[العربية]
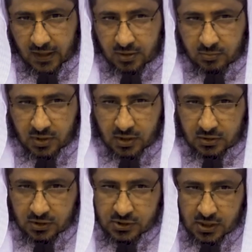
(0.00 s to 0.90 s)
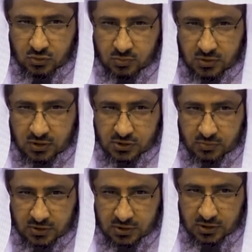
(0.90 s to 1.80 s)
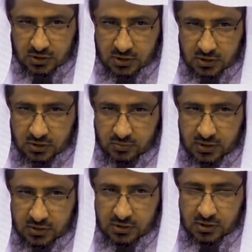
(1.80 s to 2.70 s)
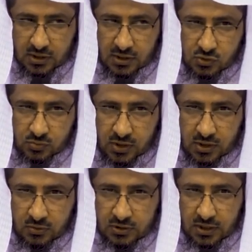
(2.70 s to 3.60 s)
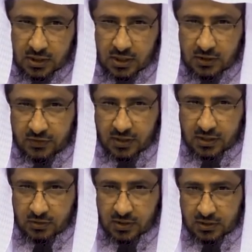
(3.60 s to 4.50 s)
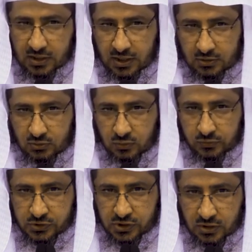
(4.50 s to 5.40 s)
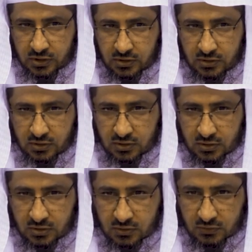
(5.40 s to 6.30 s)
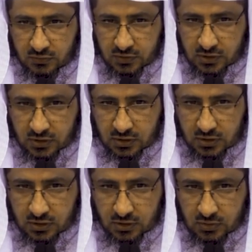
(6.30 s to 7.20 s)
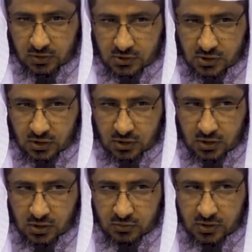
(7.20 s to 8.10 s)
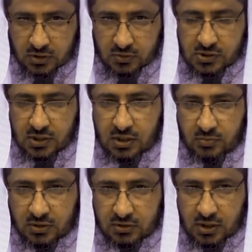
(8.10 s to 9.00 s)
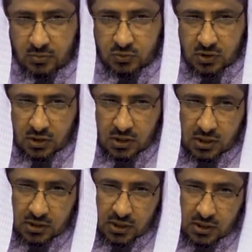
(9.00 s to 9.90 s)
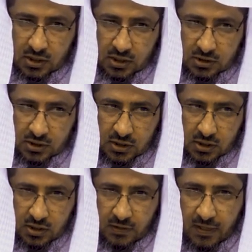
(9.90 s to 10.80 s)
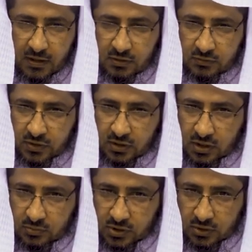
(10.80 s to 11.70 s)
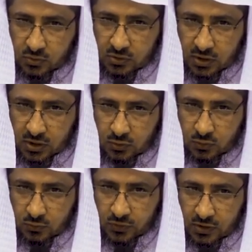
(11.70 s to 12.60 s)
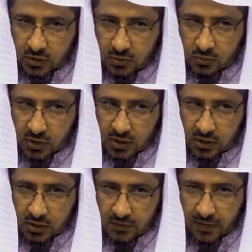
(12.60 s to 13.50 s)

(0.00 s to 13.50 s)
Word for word: أما الإحسان بالنسبة لعبادة الله سبحانه وتعالى فهذا ورد حده في الشرع في قوله صلى الله عليه وسلم أن تعبد الله كأنك تراه فإن لم تكن تراه فإنه يراك